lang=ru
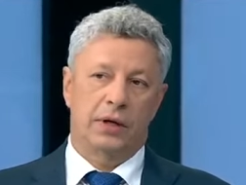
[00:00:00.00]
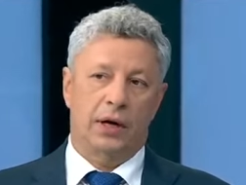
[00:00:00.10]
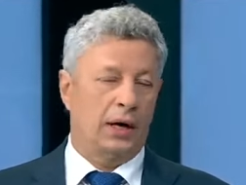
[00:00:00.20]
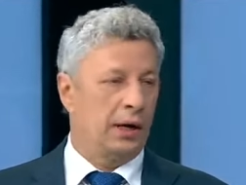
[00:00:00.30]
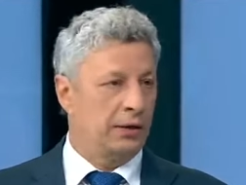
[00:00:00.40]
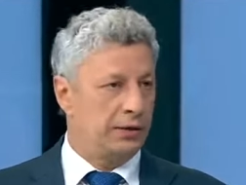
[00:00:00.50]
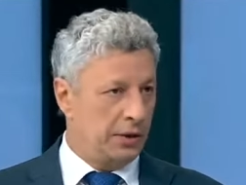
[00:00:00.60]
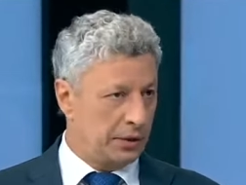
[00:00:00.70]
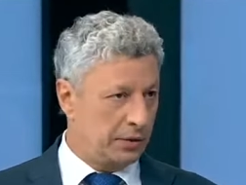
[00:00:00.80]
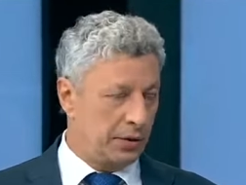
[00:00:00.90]
А, а
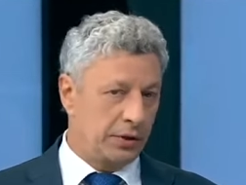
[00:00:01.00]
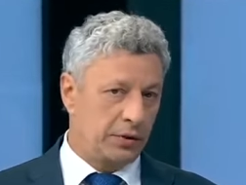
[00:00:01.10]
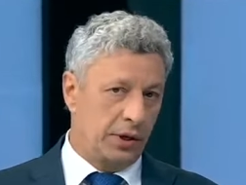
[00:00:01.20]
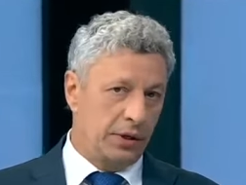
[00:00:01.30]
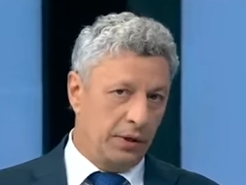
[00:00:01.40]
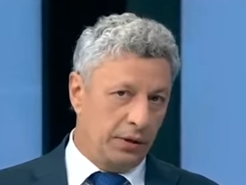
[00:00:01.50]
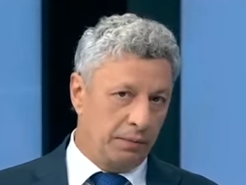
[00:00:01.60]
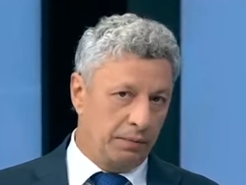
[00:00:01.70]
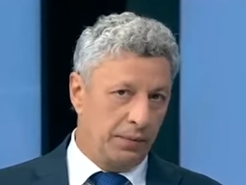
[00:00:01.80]
естественно, если они не,